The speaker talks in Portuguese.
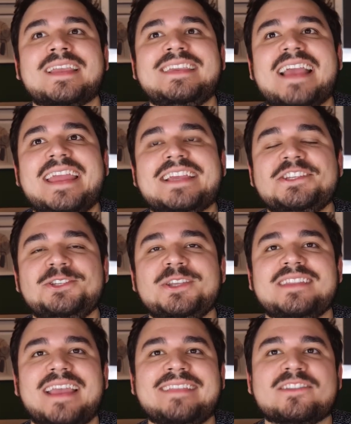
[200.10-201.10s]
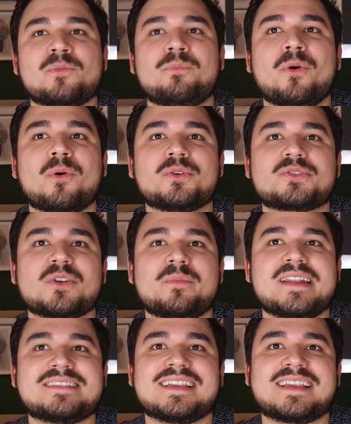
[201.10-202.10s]
E aí a gente entra um pouco
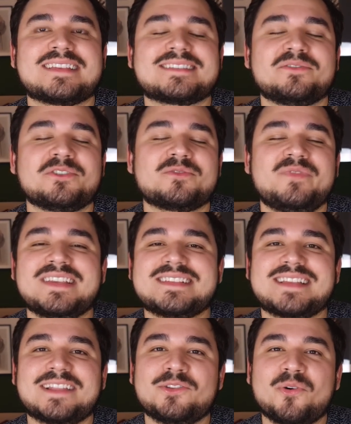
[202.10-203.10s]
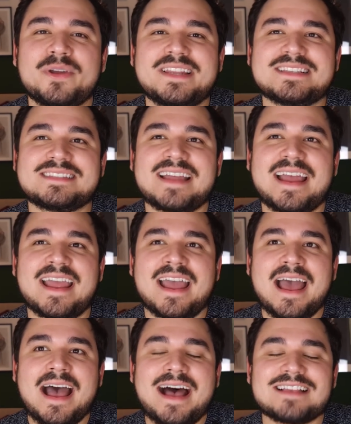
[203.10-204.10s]
sobre essa questão dos fixadores, né?
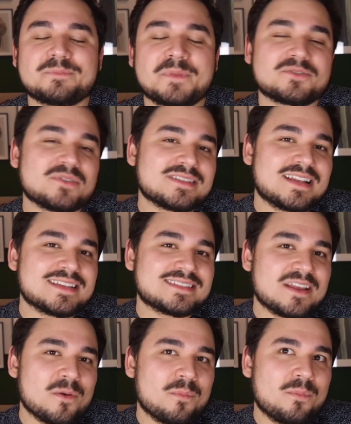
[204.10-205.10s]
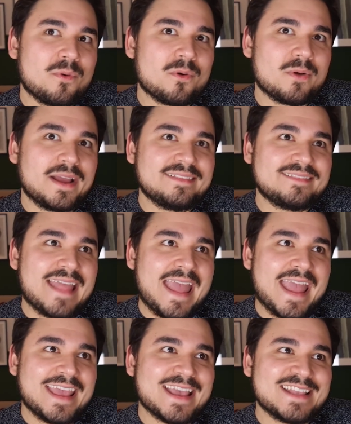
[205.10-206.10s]
As pessoas elas têm um pouco a
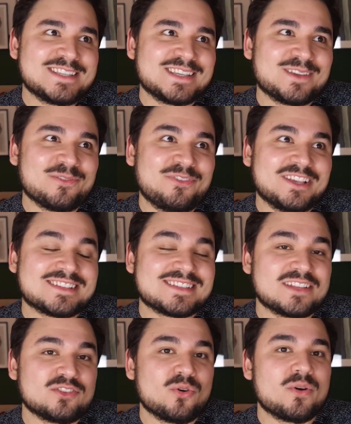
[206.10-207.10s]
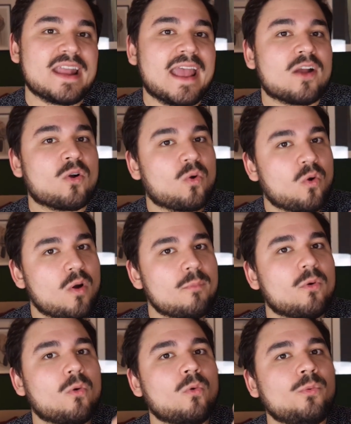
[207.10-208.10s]
ideia de que o fixador é
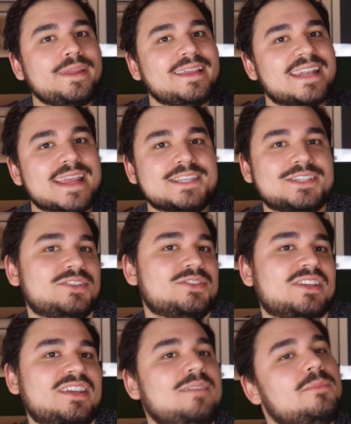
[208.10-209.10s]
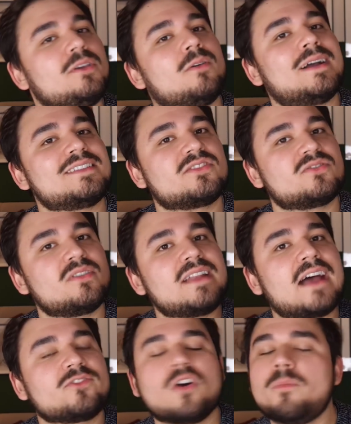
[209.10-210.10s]
como um ingrediente químico
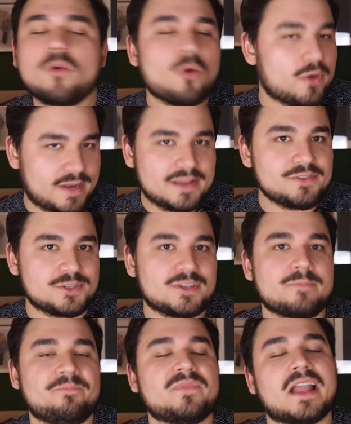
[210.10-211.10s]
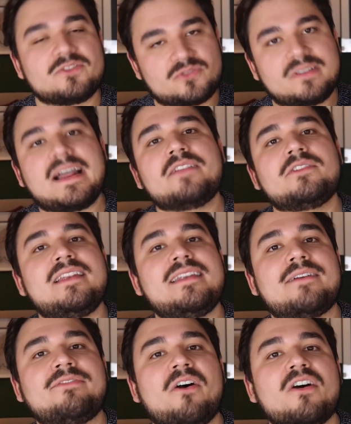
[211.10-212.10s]
adicionado, como um corante adicionado ali
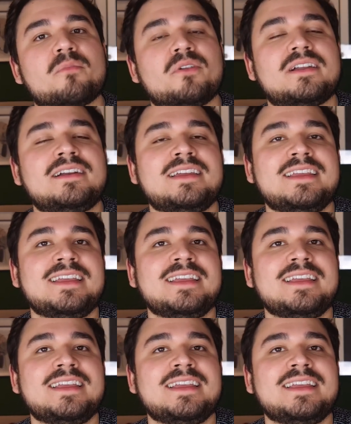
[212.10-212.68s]
na fórmula